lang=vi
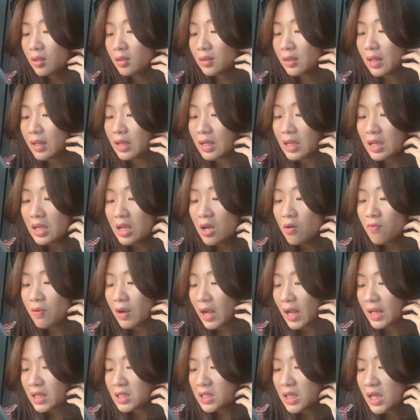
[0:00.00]
tình yêu và
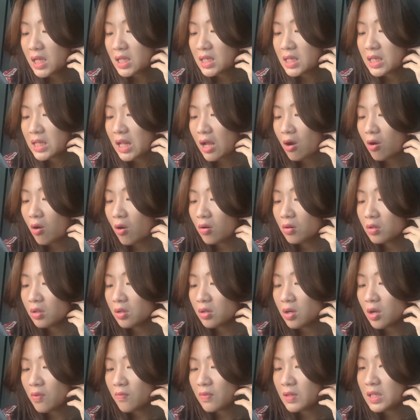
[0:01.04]
cái chết đi theo con
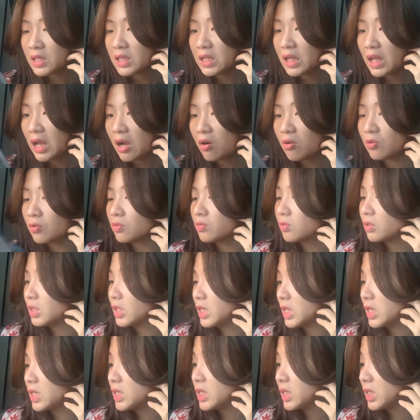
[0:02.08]
người và đi theo
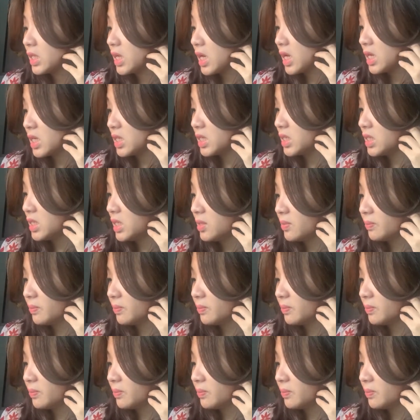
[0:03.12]
thiên nhiên ấy